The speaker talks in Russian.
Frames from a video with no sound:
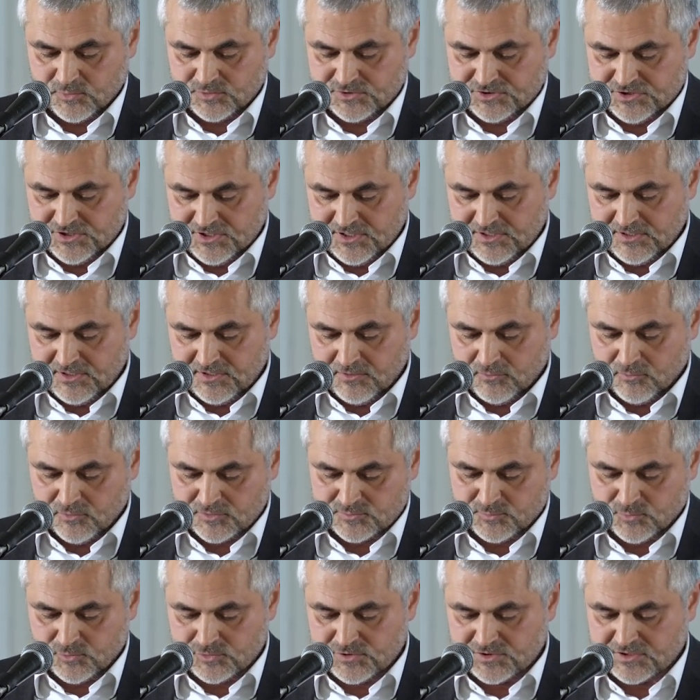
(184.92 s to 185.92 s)
обучения
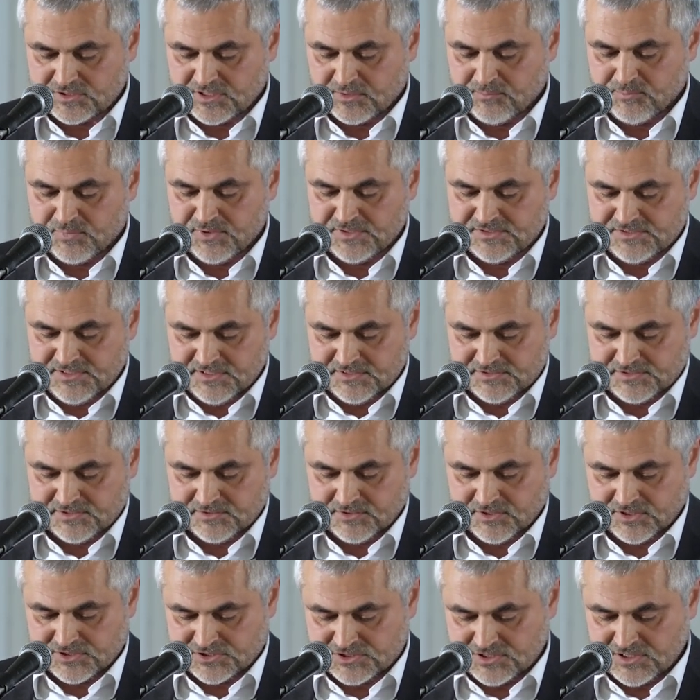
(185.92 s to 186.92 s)
он будет
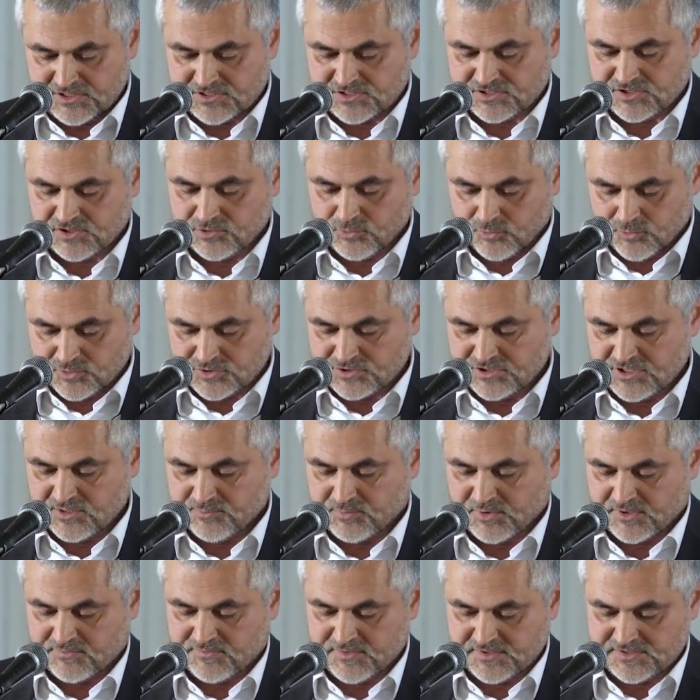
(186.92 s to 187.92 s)
компетентен решать сложные
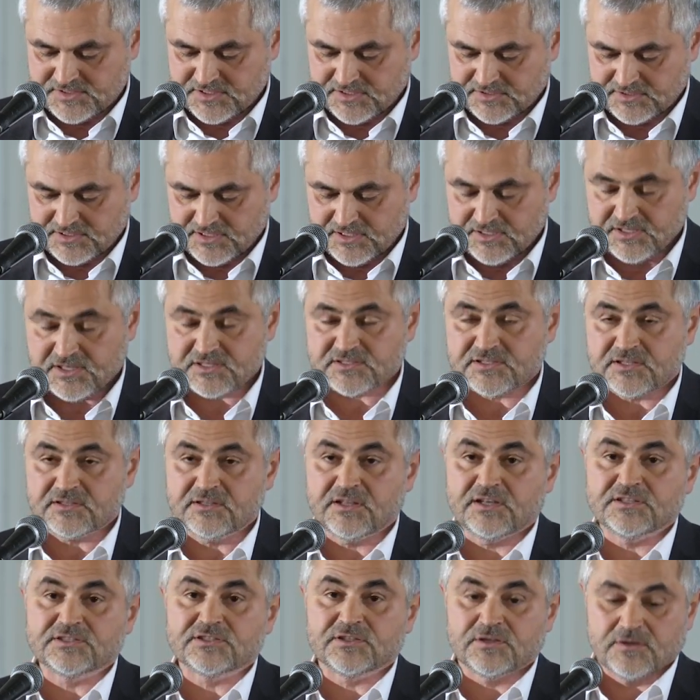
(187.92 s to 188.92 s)
профессиональные
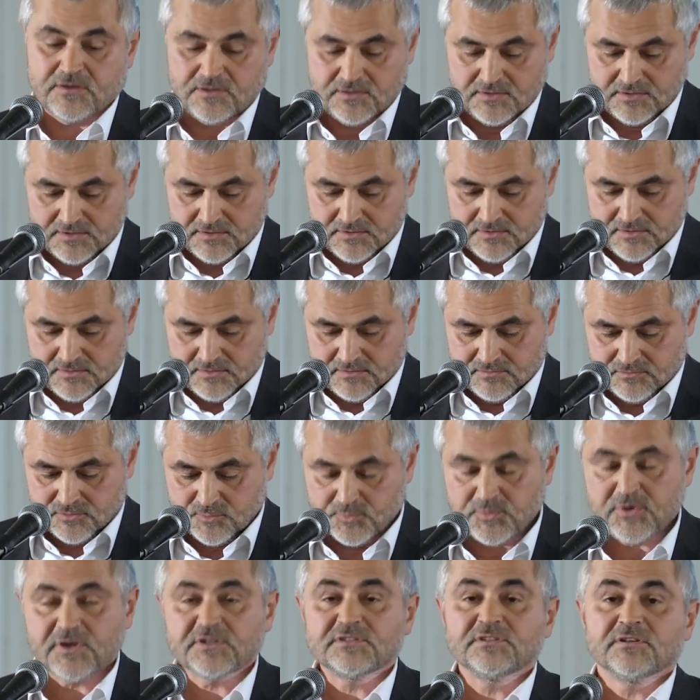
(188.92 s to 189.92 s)
задачи – но
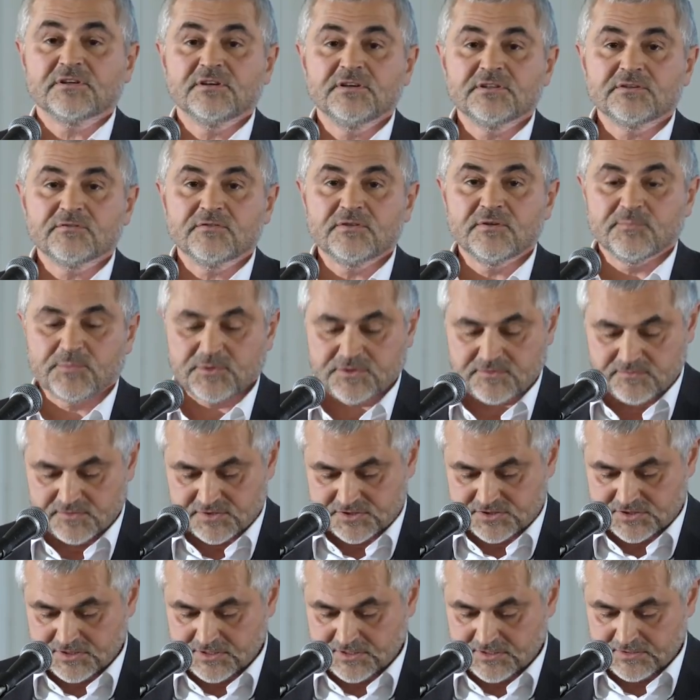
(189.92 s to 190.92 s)
практика этого не
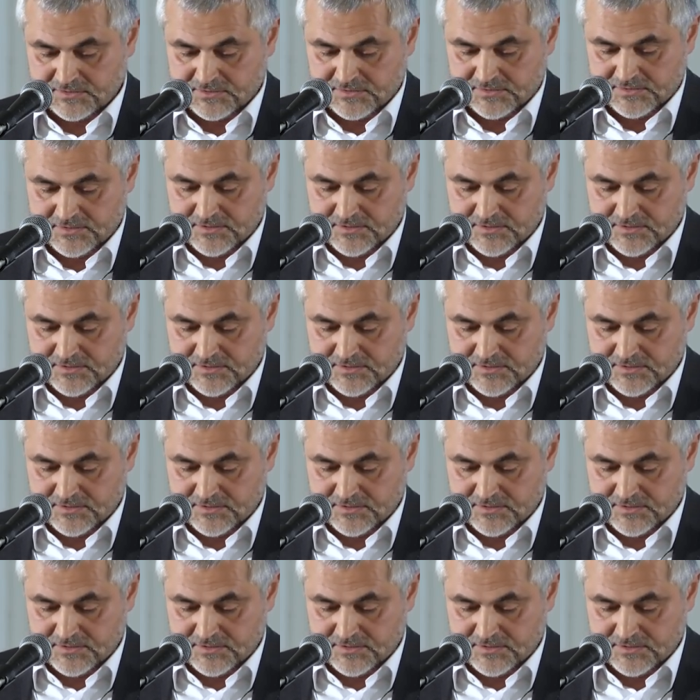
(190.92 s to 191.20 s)
подтверждает.